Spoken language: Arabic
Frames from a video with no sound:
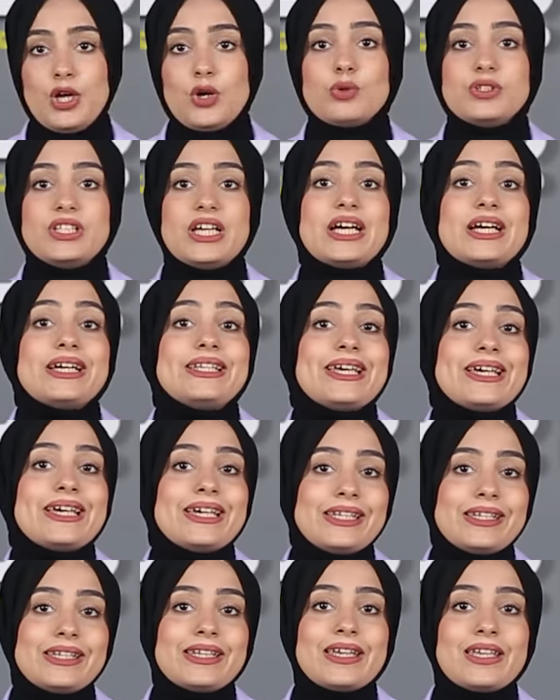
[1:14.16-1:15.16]
وده
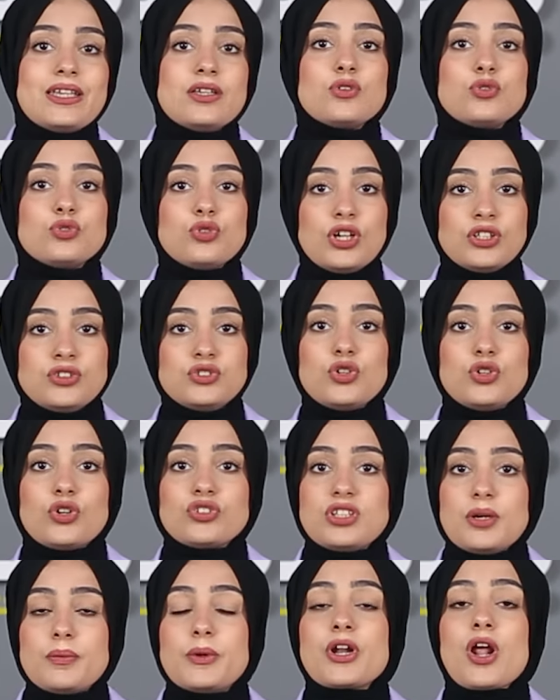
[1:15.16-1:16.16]
لأن هيرودوت
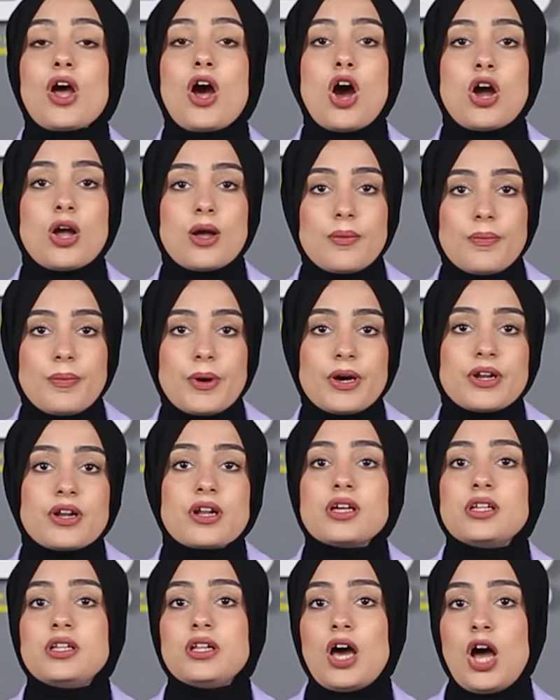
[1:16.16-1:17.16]
يعتبر أكبر
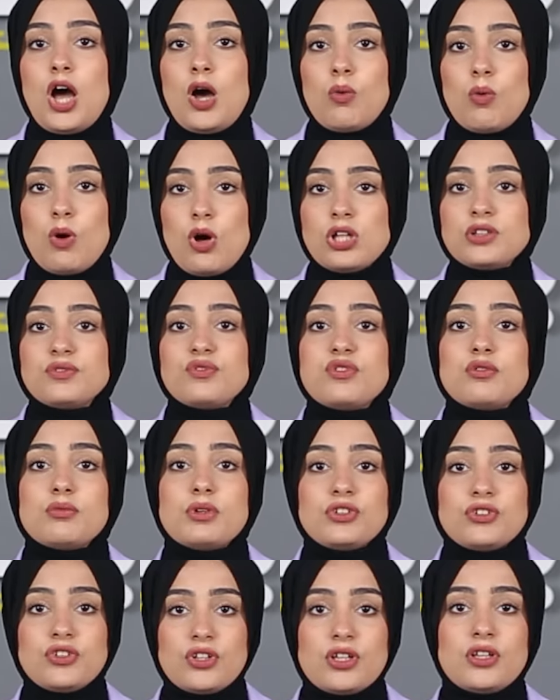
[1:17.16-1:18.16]
الأحواض في
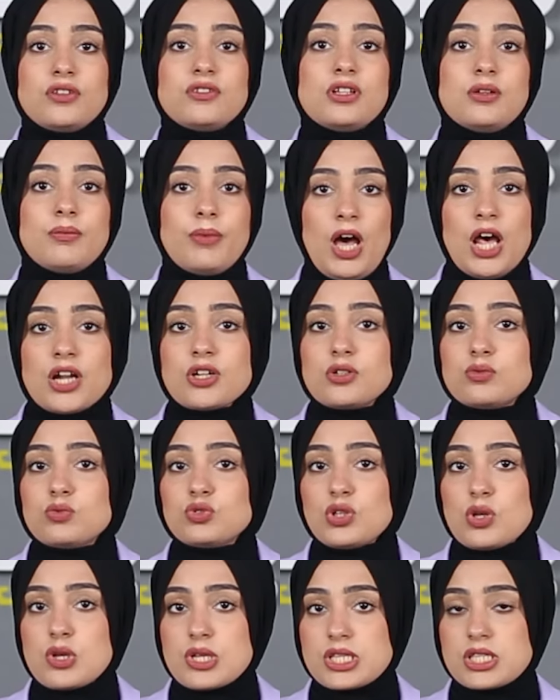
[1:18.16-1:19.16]
منطقة البحر
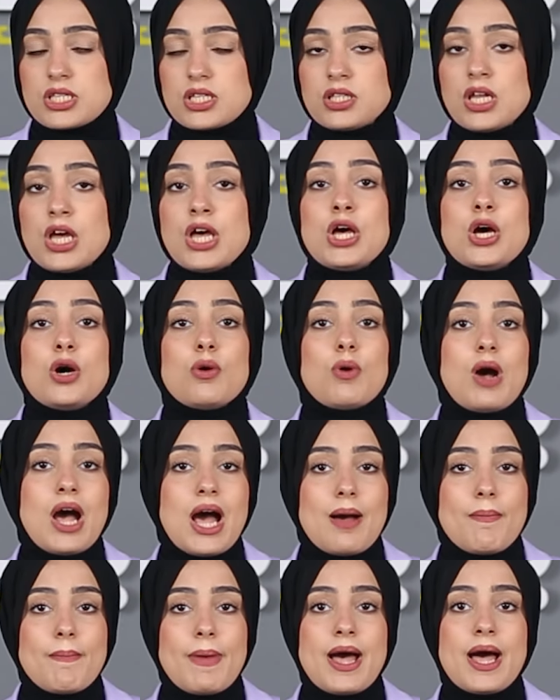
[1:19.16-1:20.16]
المتوسط
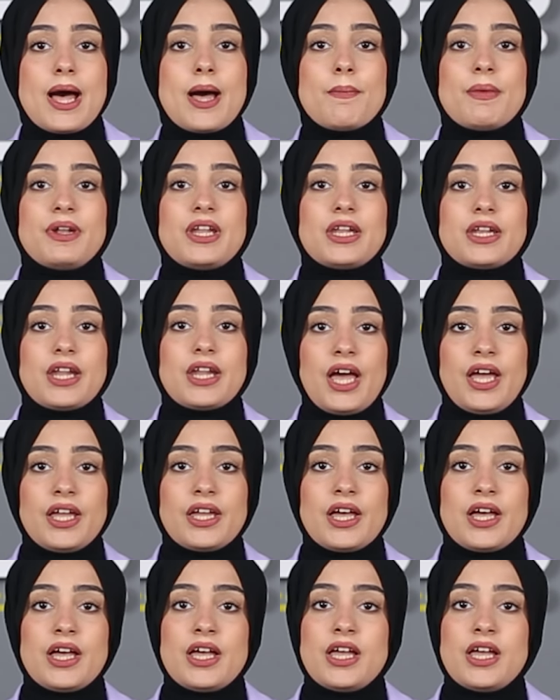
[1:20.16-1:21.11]
وأهمها من الناحية